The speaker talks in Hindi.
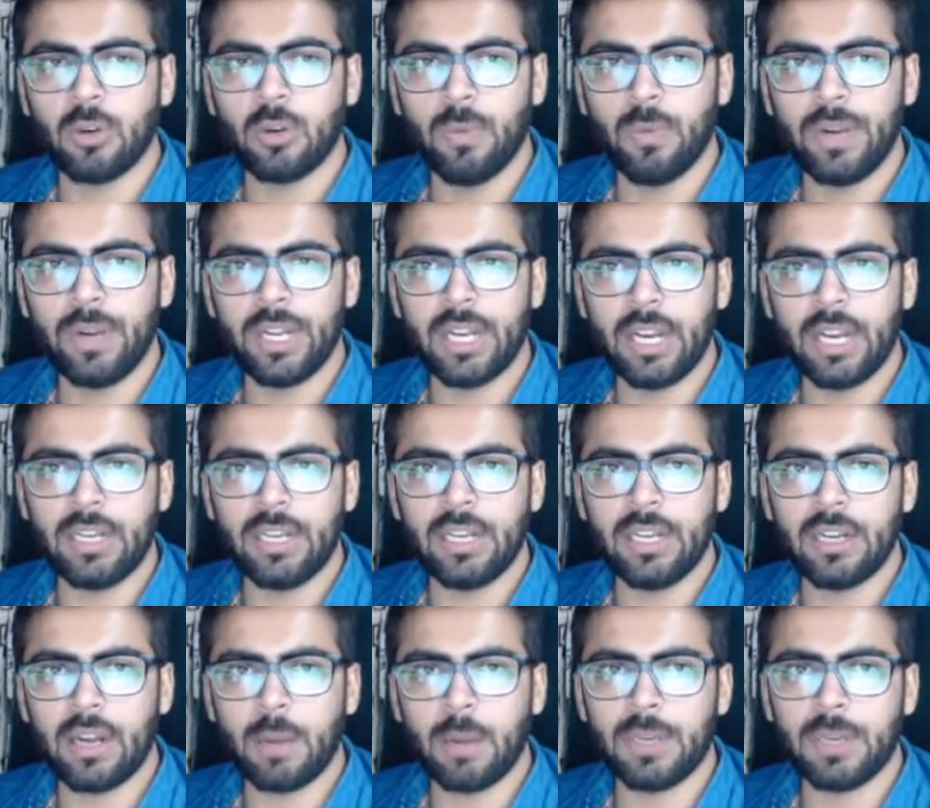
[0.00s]
कोविड
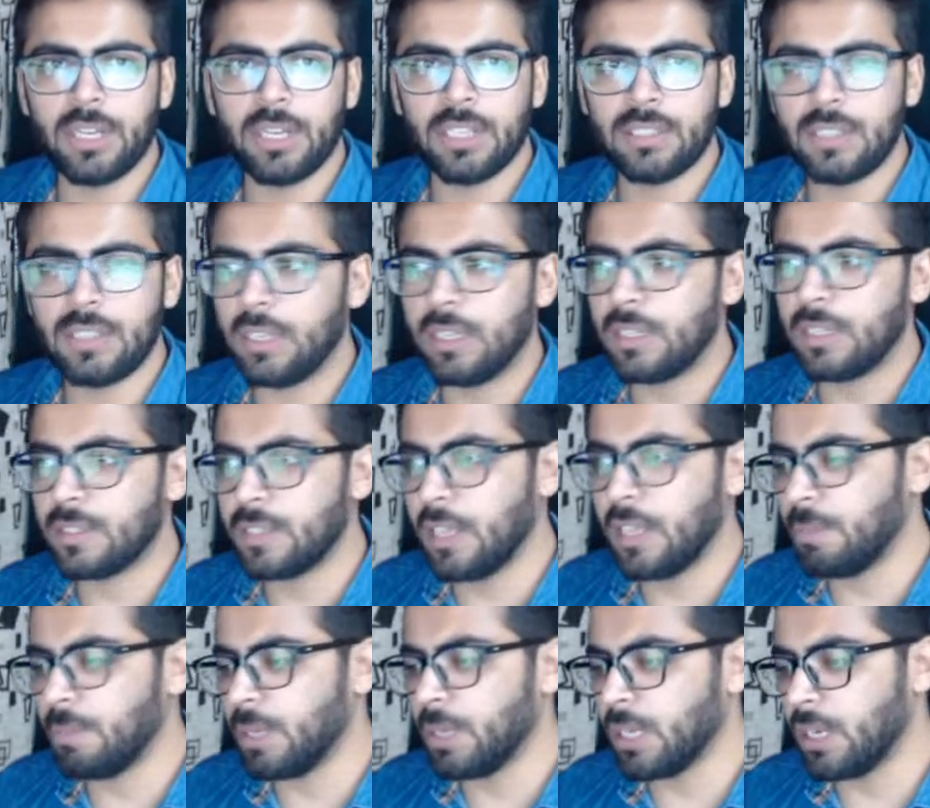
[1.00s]
नाइनटीन रैपिड टेस्टिंग किसने
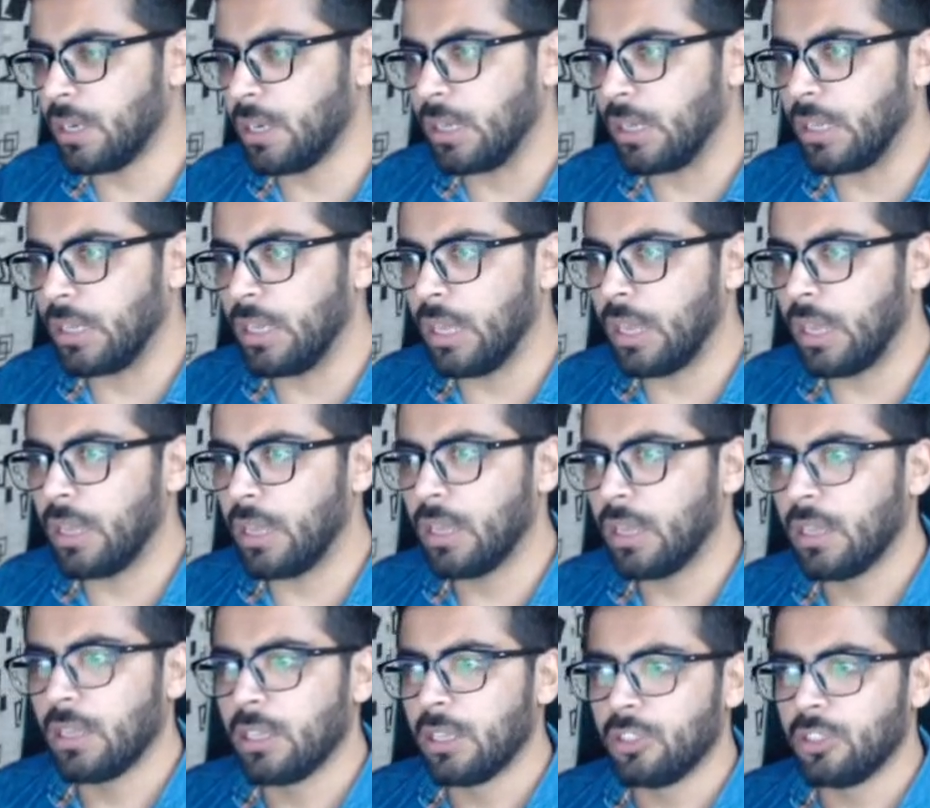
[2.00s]
यहाँ पे कंडक्ट किया है